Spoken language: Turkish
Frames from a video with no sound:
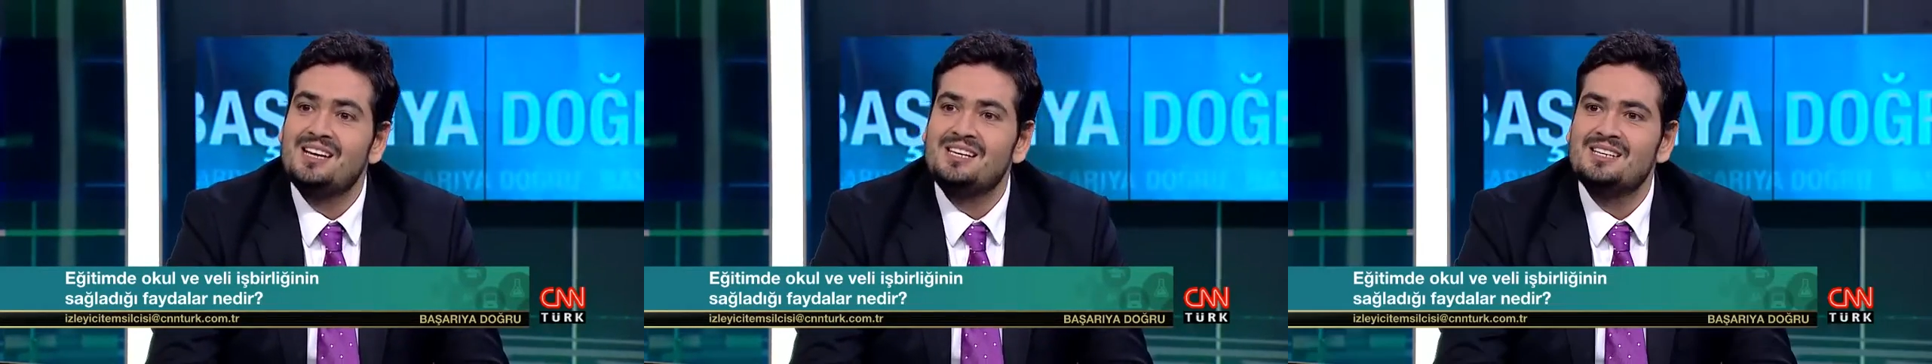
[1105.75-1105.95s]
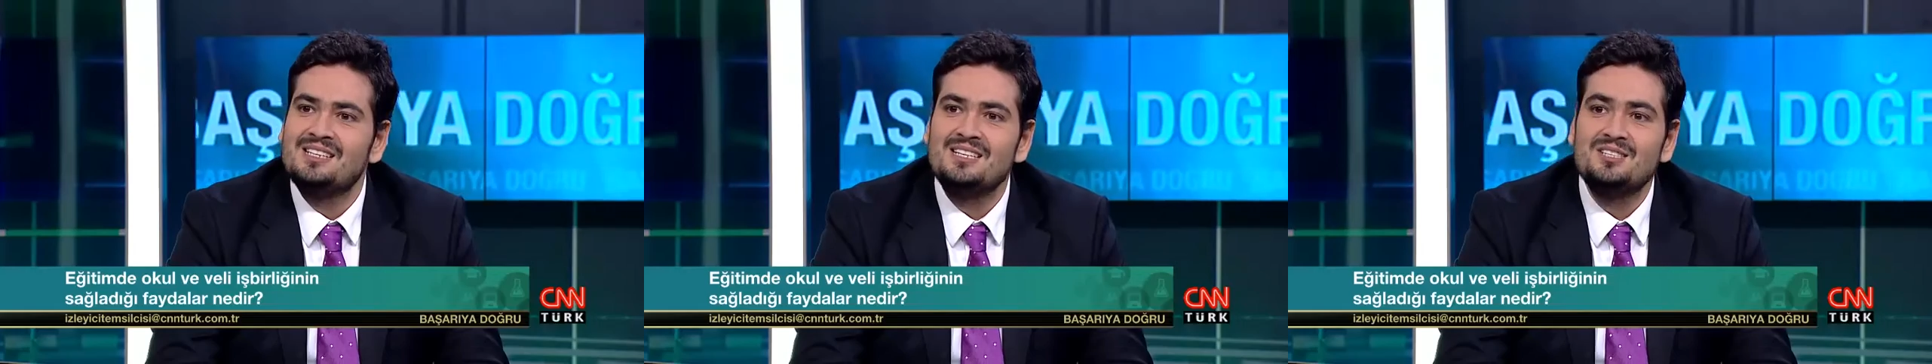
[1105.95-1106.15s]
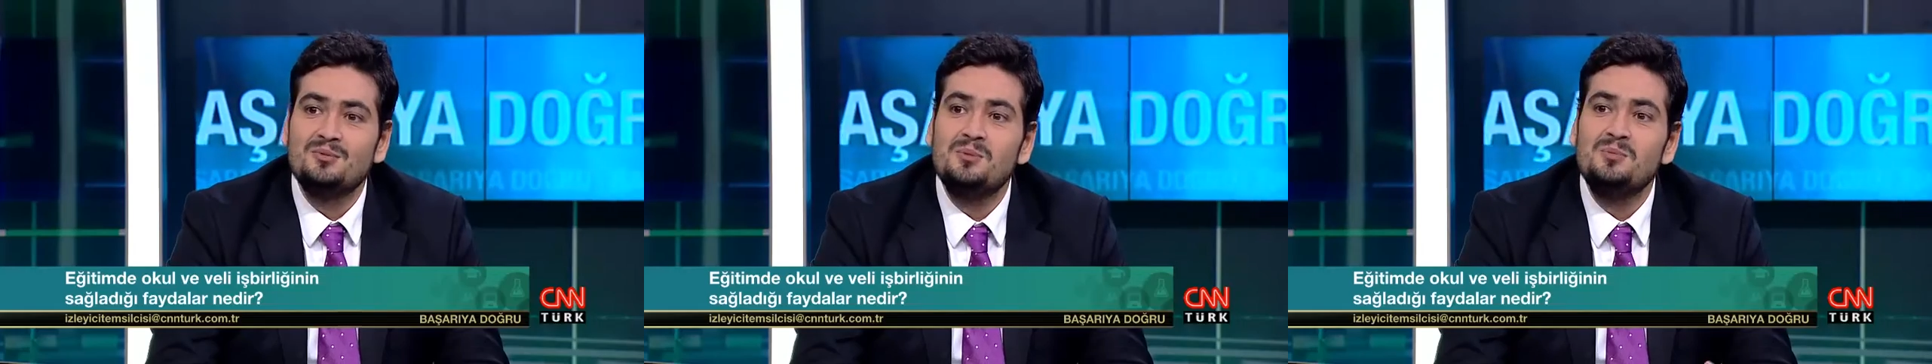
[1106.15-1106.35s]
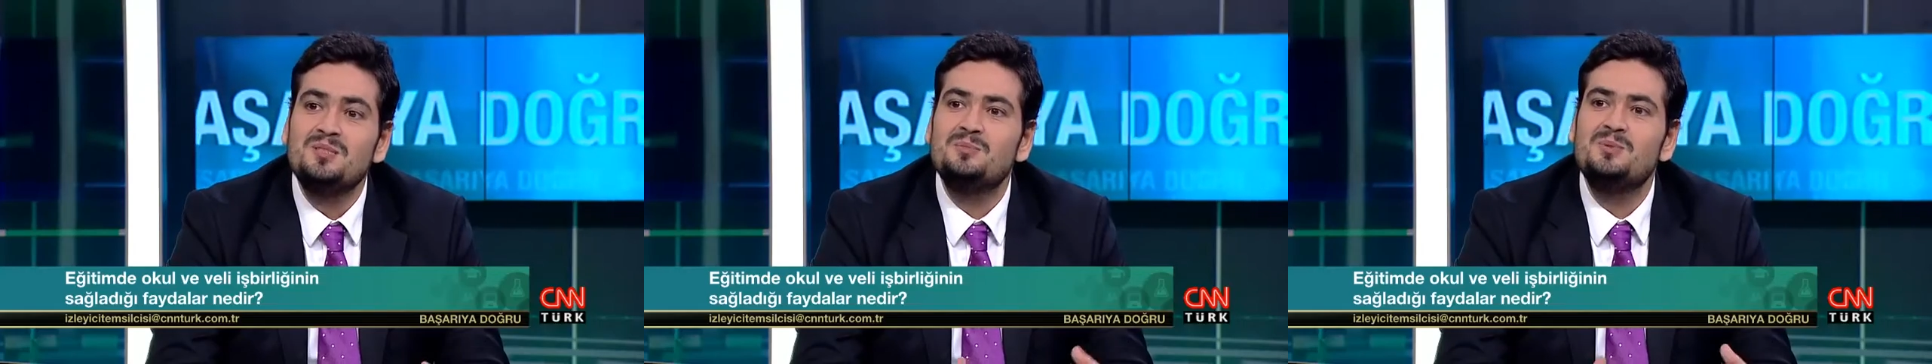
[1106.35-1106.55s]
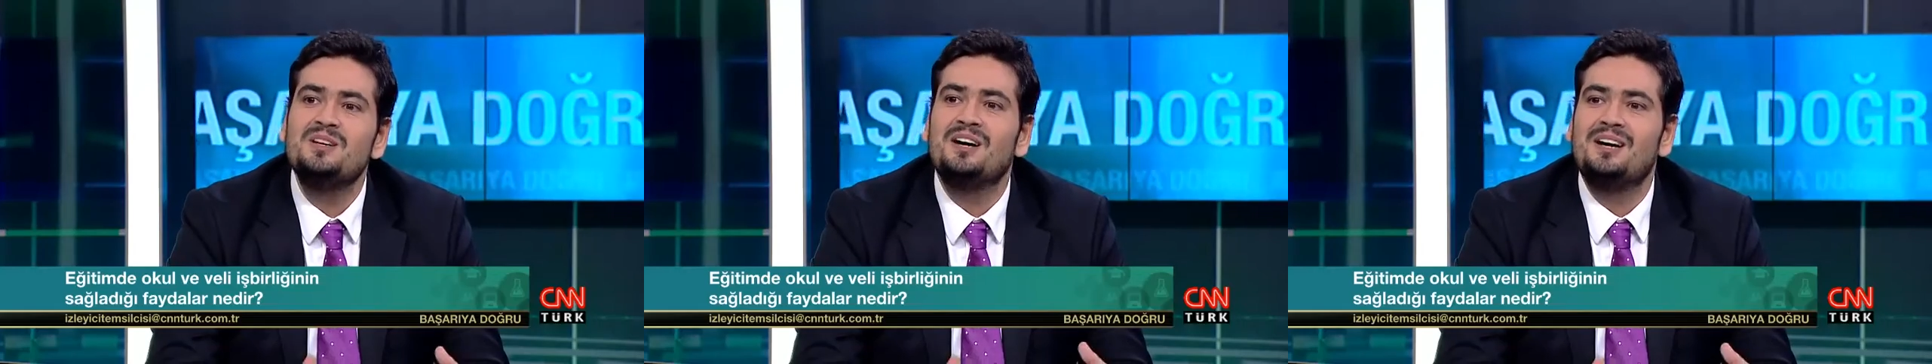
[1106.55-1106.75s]
yanayız ve
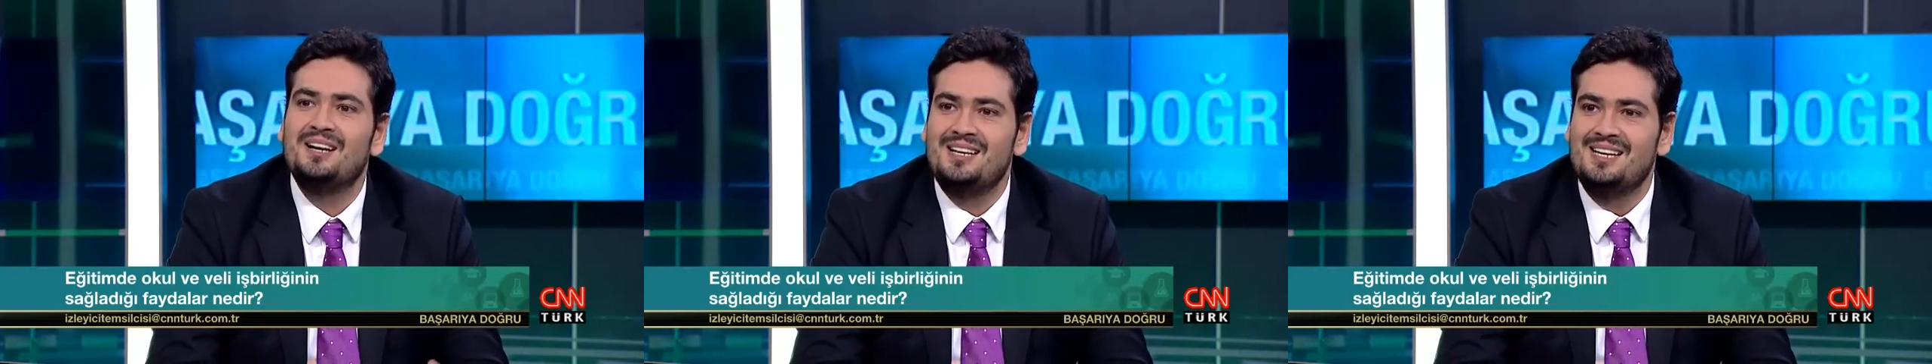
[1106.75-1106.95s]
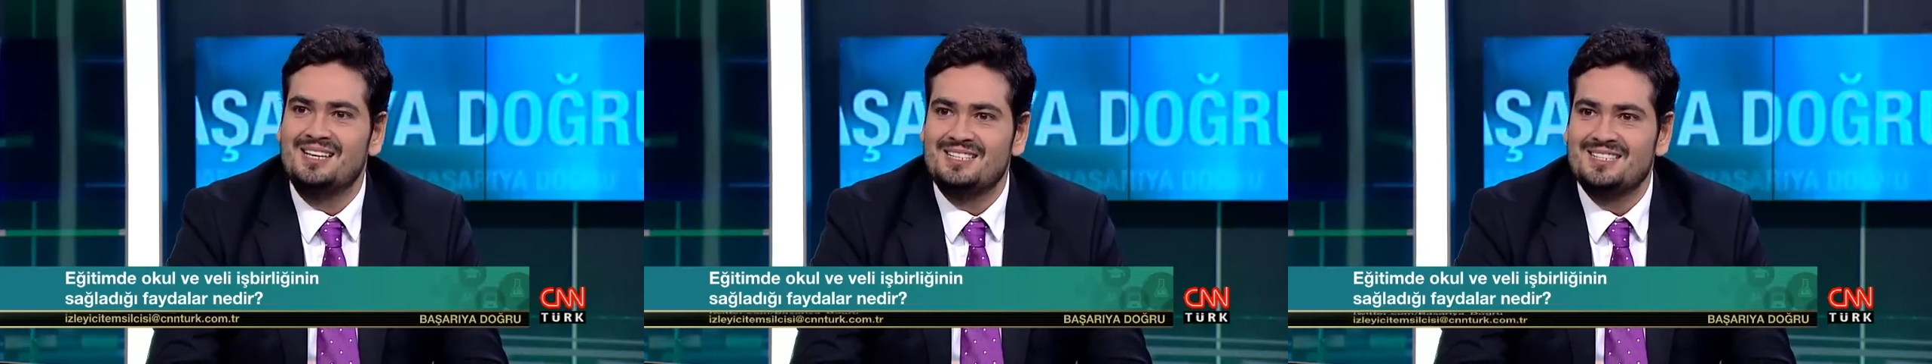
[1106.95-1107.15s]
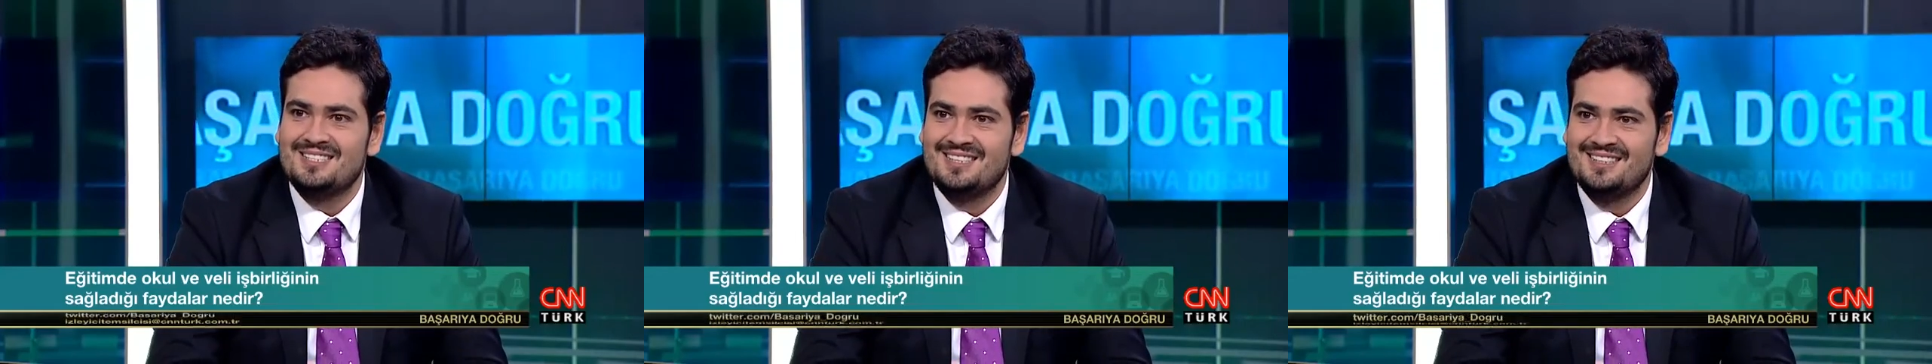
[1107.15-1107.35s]
biz bir aileyiz.